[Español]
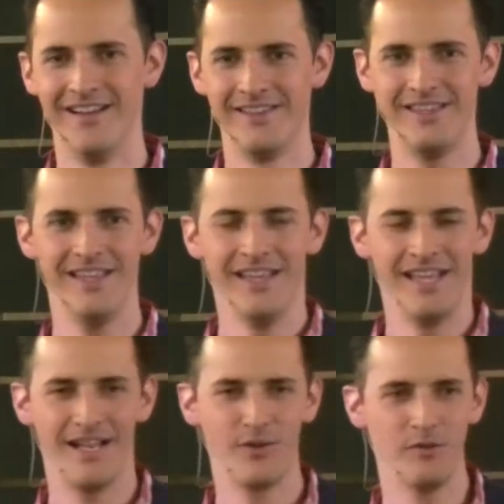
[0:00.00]
Sí,
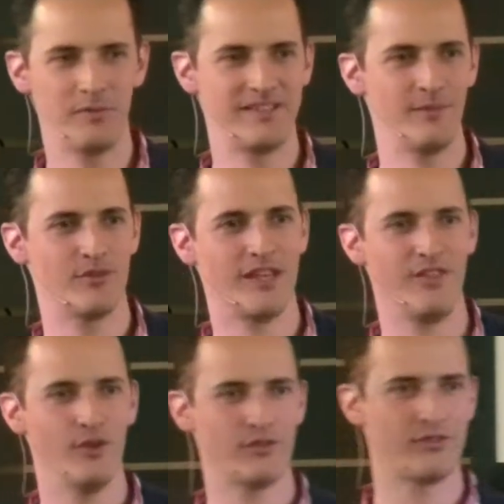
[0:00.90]
y algunos pensamos que
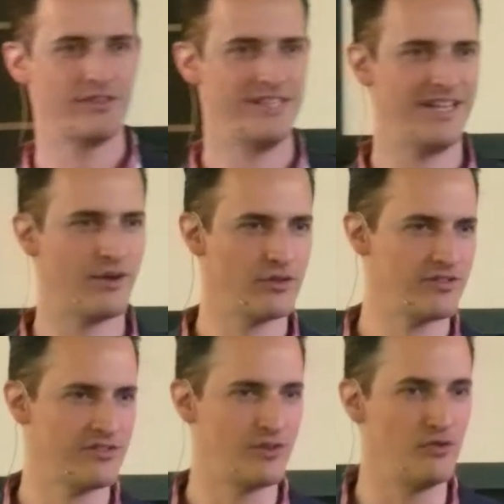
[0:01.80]
Dios tiene
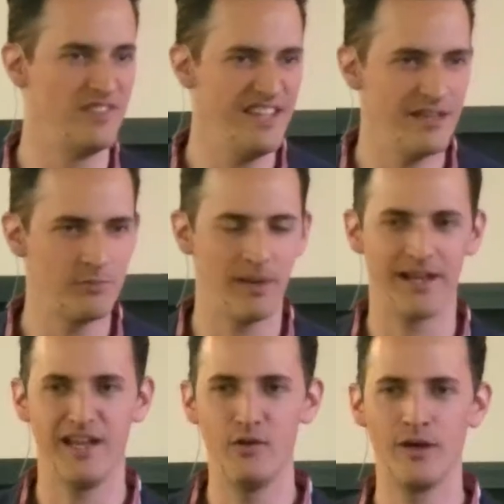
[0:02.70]
cosas escondidas para
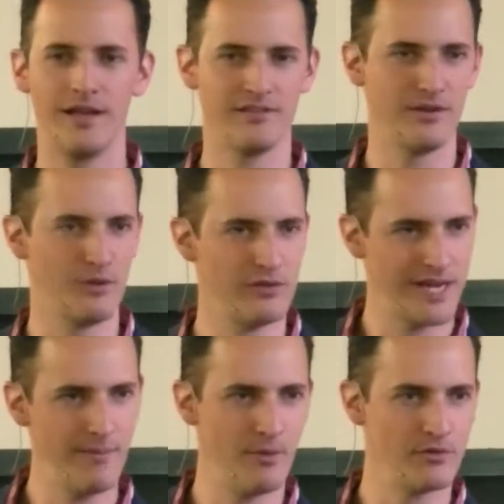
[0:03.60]
que nunca las
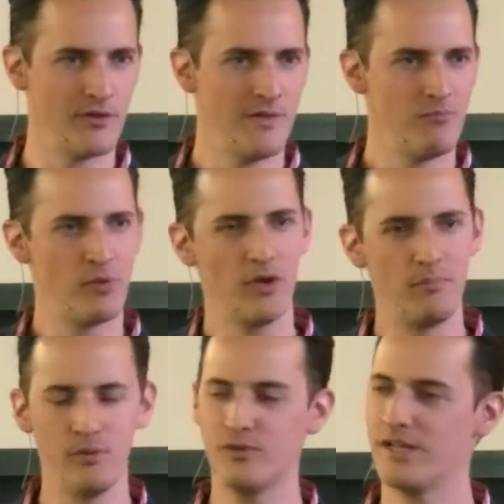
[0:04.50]
encontremos. Pero el
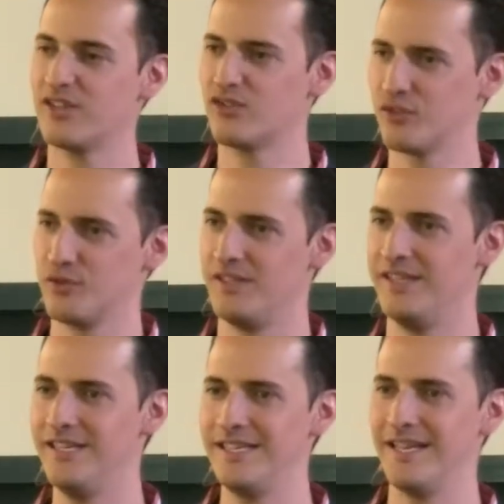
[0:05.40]
punto de las
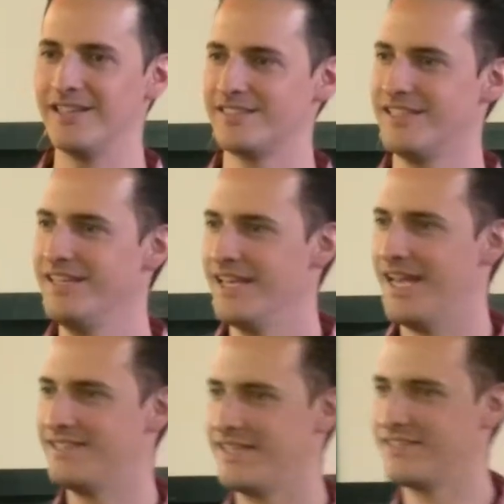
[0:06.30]
escondidillas, sí,
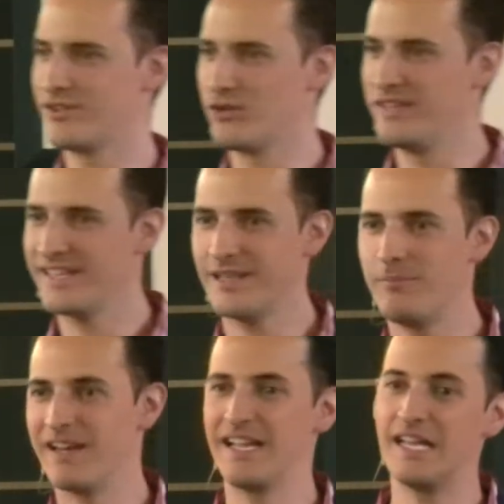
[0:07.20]
es esconderte
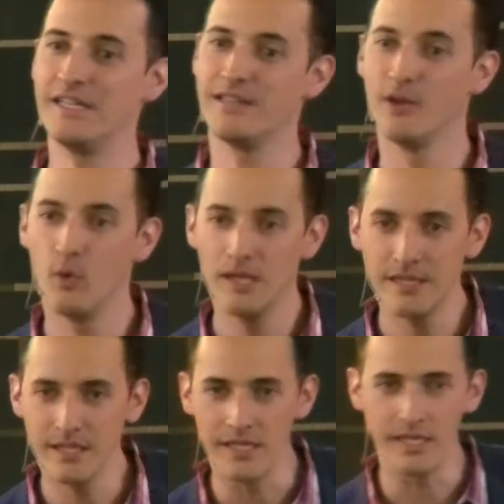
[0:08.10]
para que alguien te
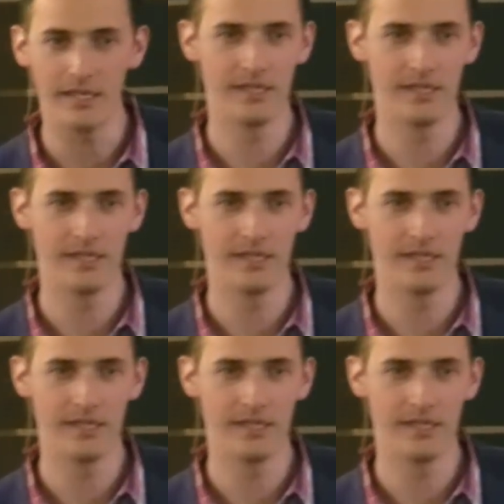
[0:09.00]
encuentre.